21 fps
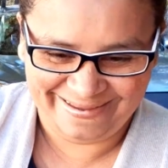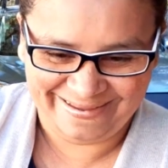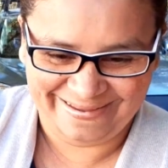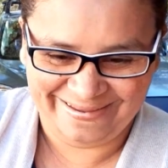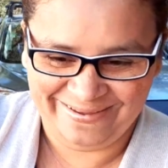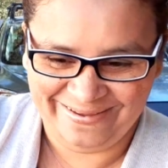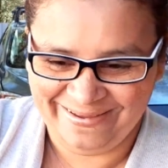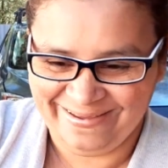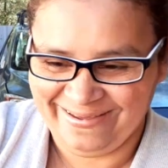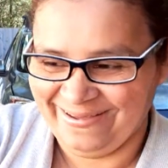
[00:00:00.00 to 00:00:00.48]

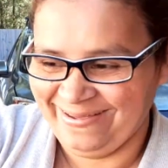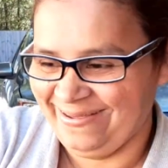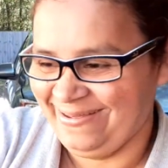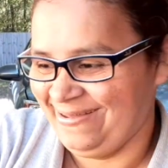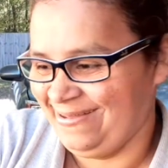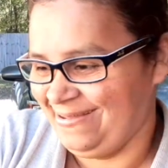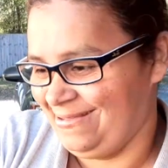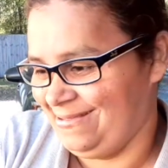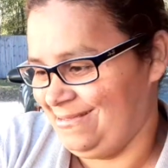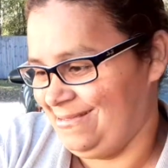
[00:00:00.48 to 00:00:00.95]

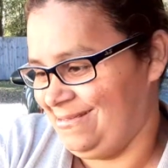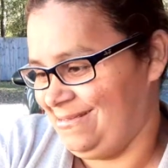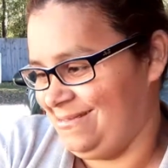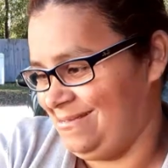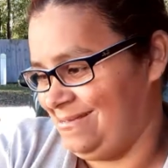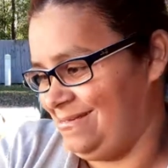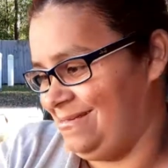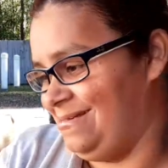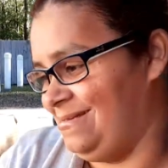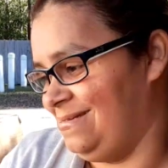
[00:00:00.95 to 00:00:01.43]

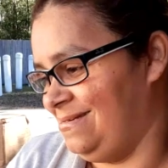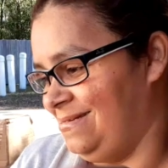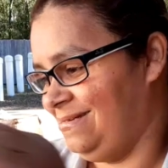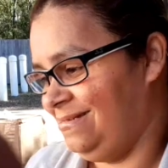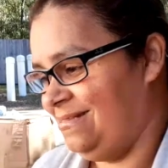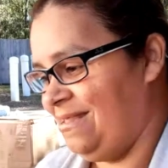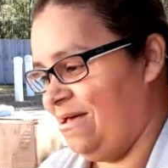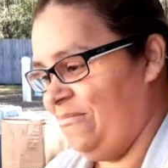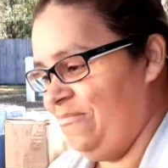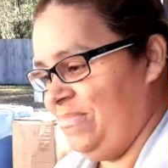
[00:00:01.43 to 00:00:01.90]
y
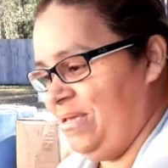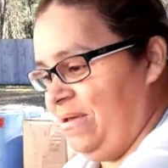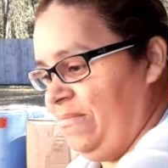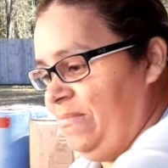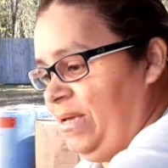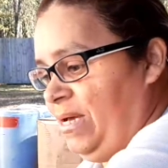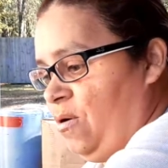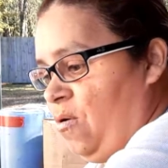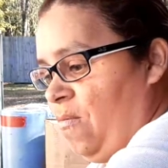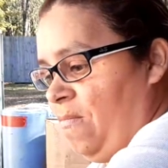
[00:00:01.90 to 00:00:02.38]
también
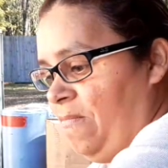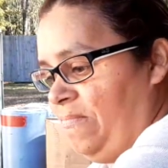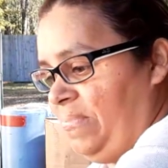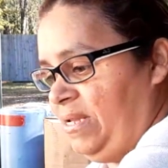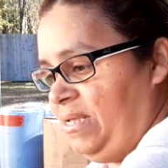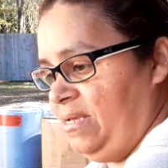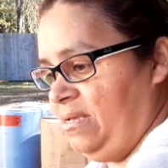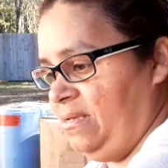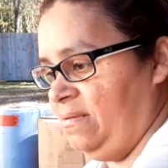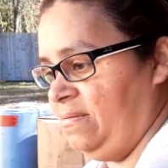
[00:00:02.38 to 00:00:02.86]
me
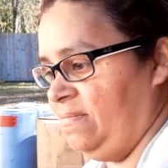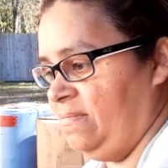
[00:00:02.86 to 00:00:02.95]
compré